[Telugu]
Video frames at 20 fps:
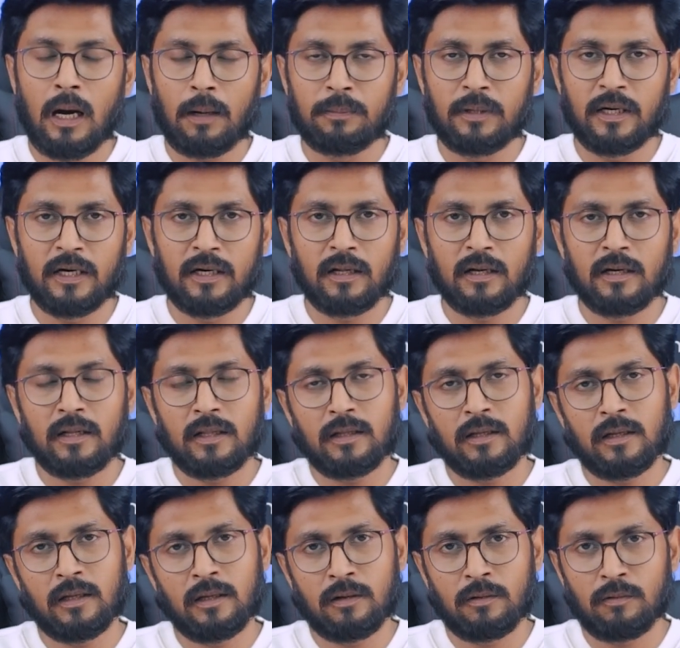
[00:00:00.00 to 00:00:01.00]
అప్డేట్
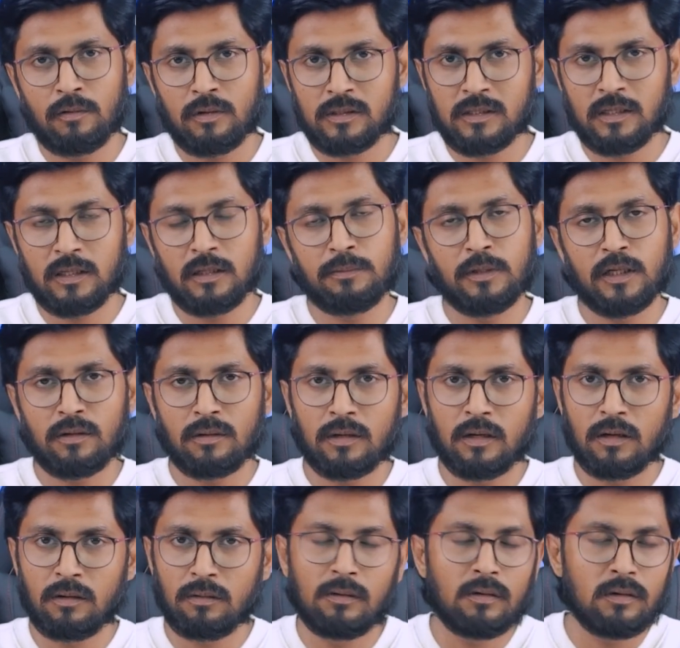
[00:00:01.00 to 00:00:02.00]
అనేది వస్తుంది మీరు
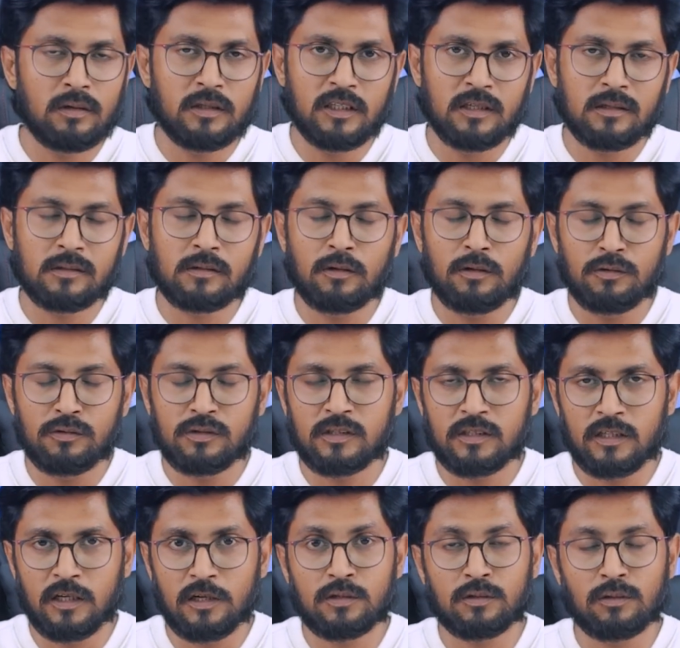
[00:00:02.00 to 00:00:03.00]
కూడా డౌన్లోడ్ చేసుకొని యూజ్
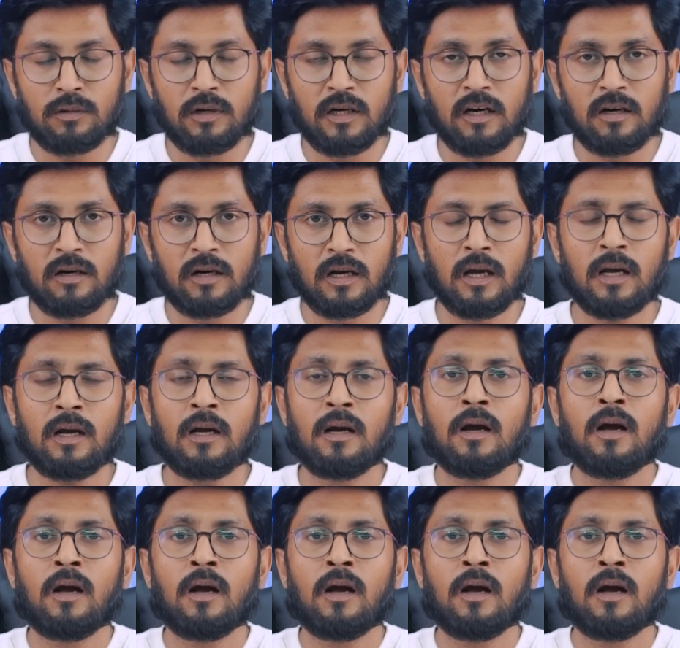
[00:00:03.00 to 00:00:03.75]
చేసుకునేటట్టుగా